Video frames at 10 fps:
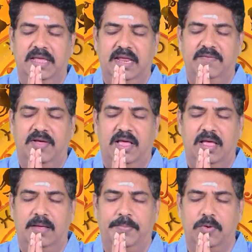இறைவா
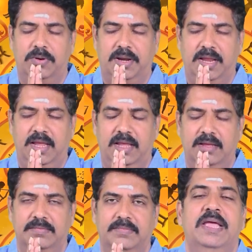போற்றி
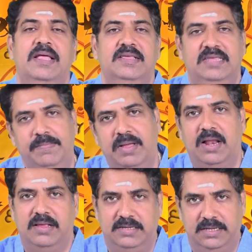சிம்ம
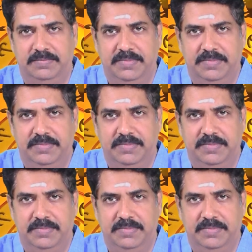ராசி